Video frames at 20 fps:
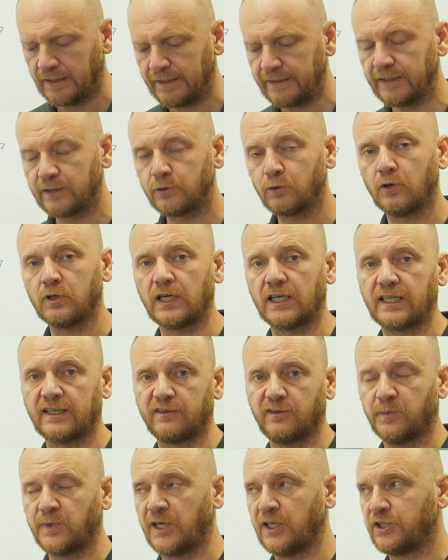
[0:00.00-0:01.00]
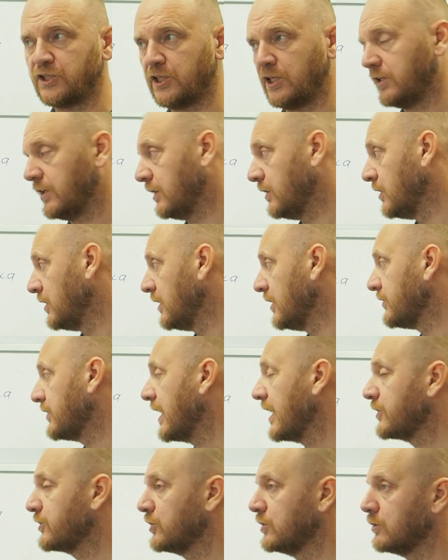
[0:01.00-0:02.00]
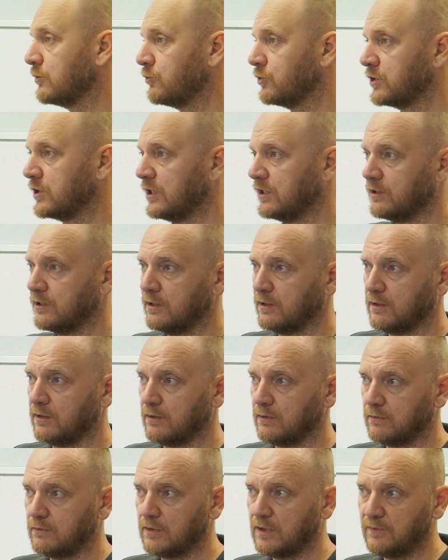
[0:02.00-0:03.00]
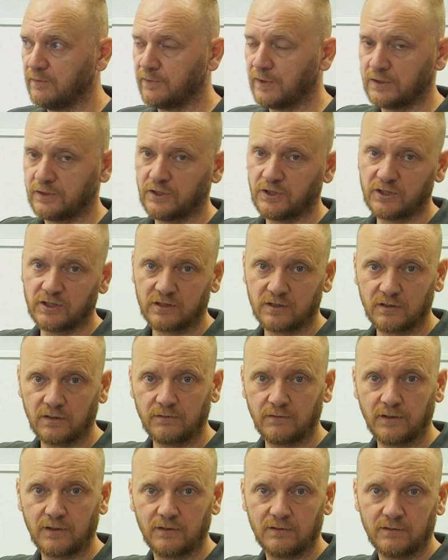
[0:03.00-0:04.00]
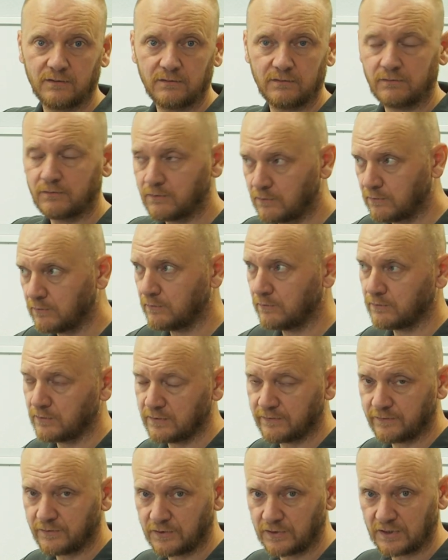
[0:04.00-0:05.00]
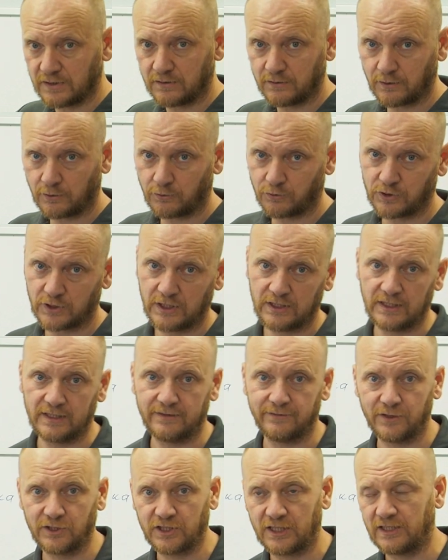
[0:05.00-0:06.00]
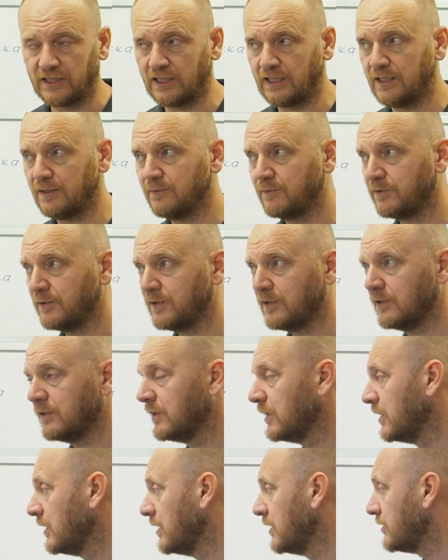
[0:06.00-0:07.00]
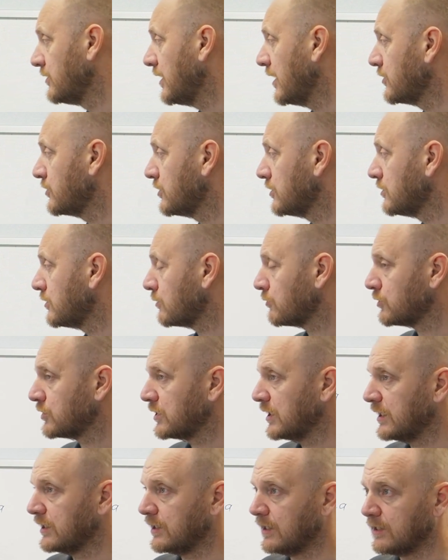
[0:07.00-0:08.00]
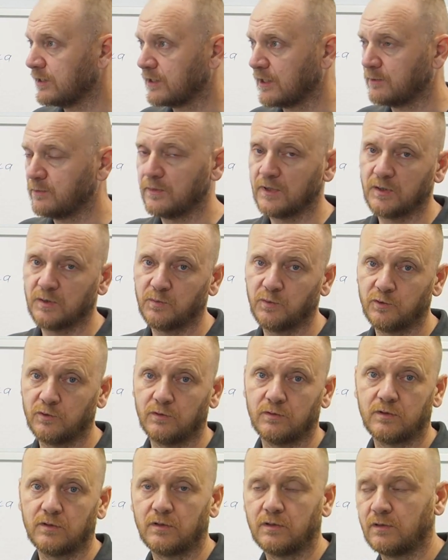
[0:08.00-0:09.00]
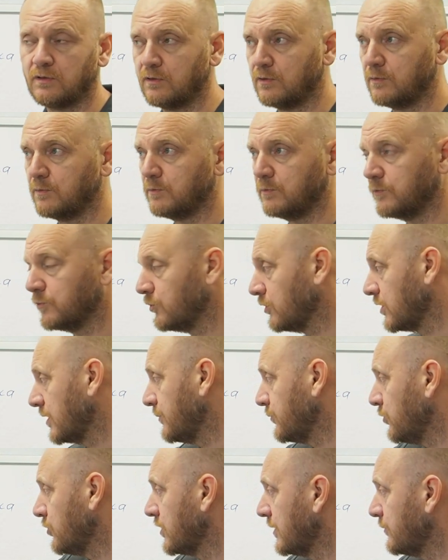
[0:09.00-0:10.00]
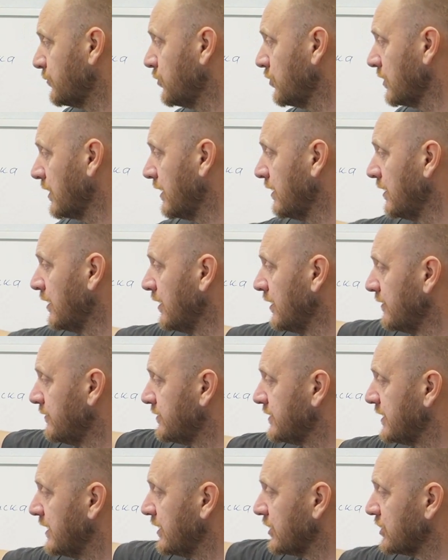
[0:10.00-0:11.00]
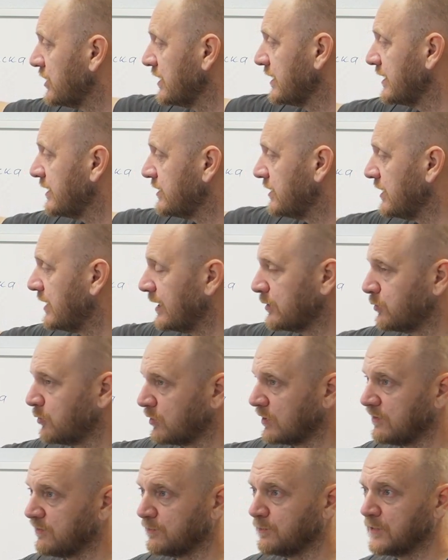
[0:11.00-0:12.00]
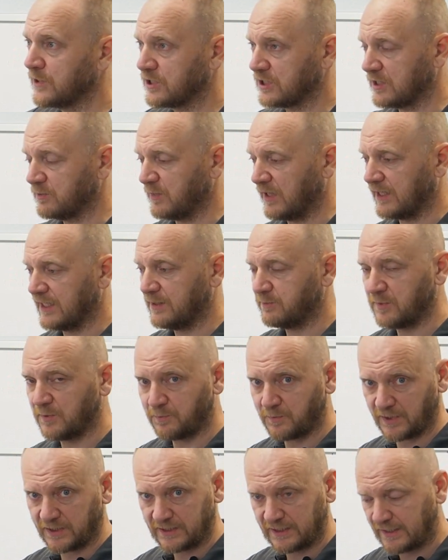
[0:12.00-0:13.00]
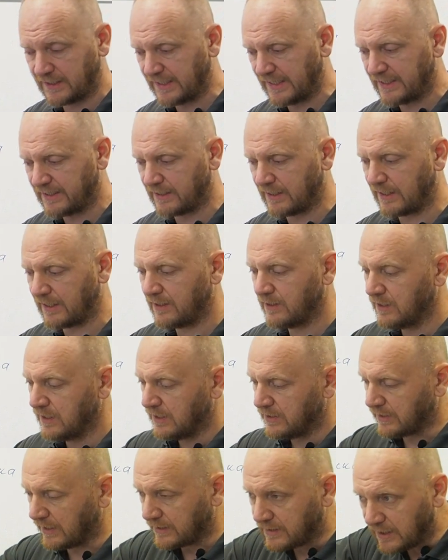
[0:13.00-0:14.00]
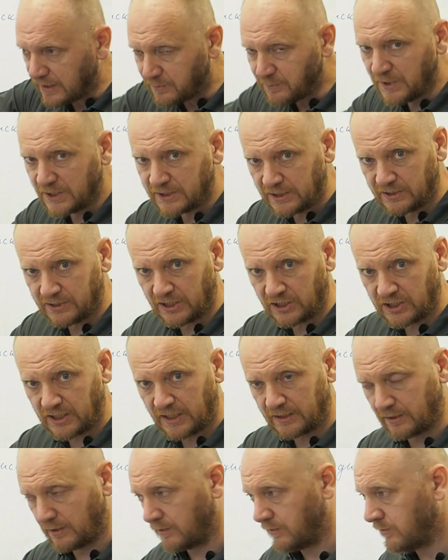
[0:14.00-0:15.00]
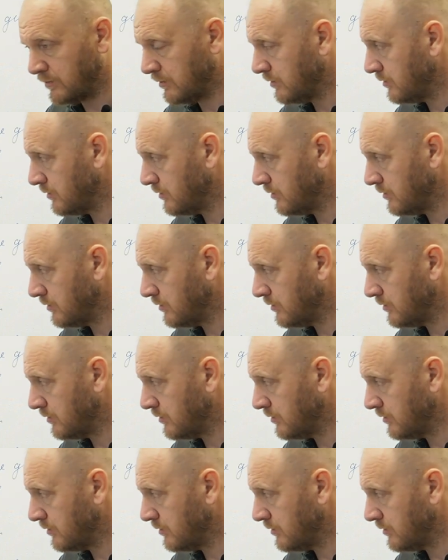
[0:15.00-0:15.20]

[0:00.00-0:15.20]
И не только кровообращения. Также нарушение лимфатического, ну, нарушение движения лимфы, также нарушение там будут э, много-много-много. Все жидкости, которые в мышце могли бы протекать, да, так как мышца зажата,